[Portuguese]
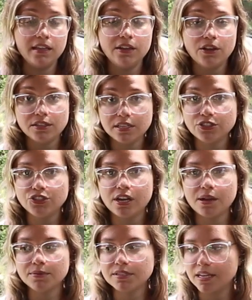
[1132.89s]
E nós
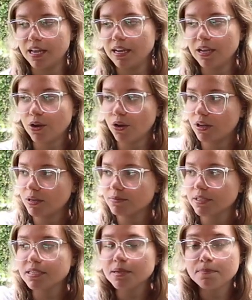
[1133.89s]
retiramos ele e
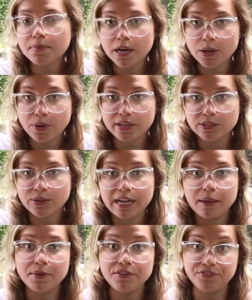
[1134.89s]
colocamos esse banco aqui do
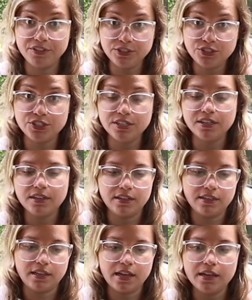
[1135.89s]
HB20,
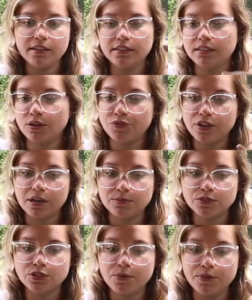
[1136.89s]
né? Então
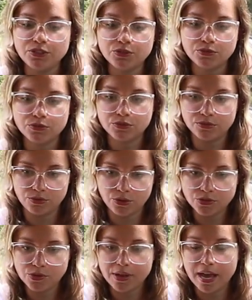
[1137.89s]
ficamos somente com
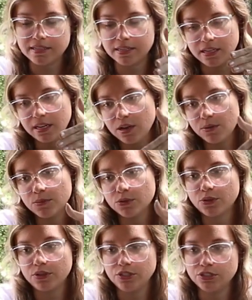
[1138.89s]
dois lugares aqui, né? O
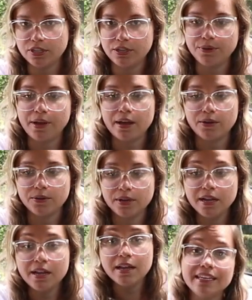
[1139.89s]
motorista e o carona.